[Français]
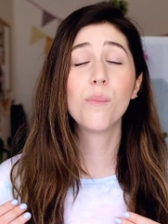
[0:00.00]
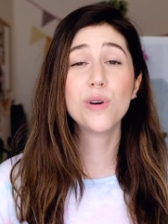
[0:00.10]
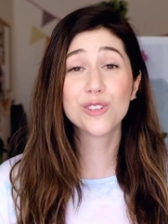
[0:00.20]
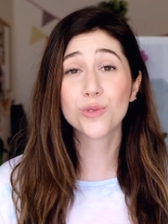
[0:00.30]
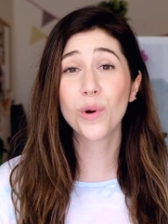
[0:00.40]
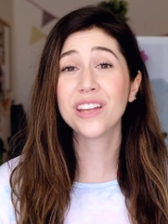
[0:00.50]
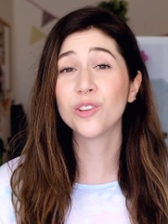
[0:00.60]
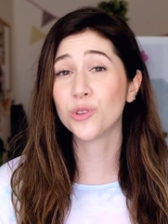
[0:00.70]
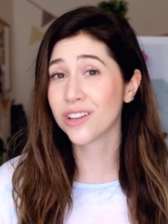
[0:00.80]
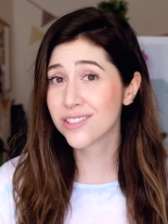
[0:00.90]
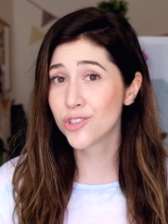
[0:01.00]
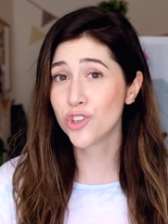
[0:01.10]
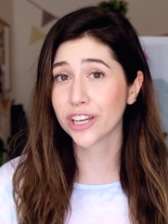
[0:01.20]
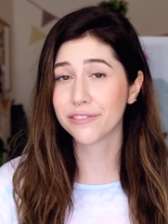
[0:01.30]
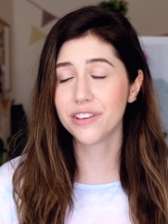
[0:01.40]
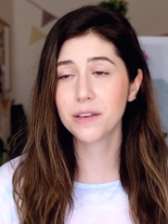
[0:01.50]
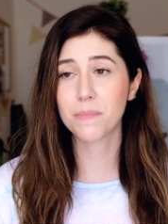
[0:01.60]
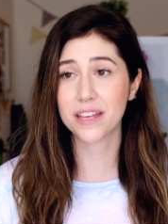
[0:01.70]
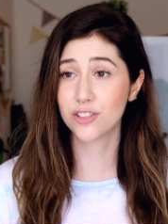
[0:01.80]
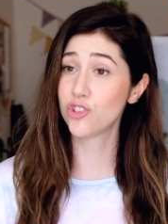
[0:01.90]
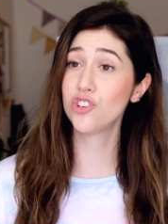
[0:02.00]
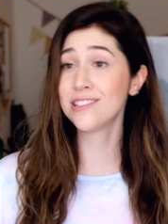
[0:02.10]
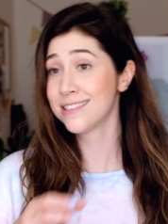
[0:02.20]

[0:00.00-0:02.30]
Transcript: besoin d'un antisudorifique parce que juste